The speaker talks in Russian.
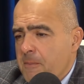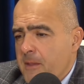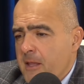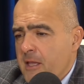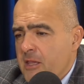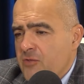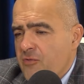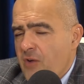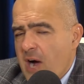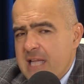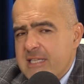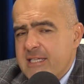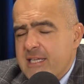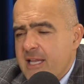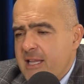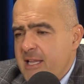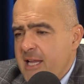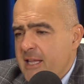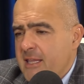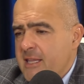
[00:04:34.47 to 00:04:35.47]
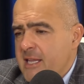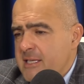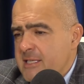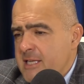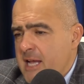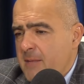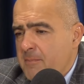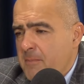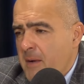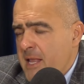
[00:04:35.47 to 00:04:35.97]
20 лет
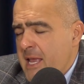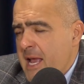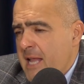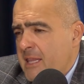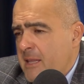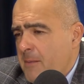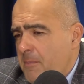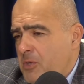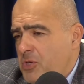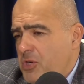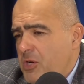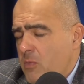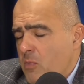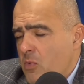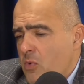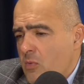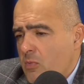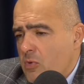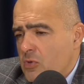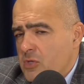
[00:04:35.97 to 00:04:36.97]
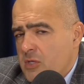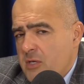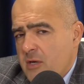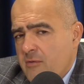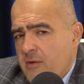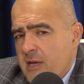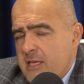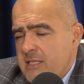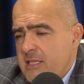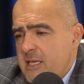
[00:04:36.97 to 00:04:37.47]
назад. Понятно почему. Потому
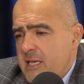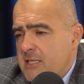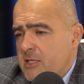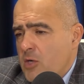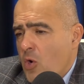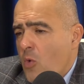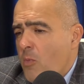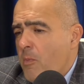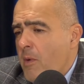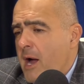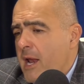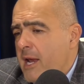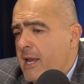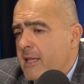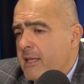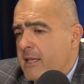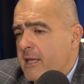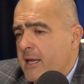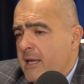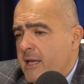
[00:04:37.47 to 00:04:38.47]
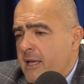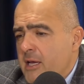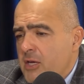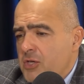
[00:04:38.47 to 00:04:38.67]
что в России закупали это.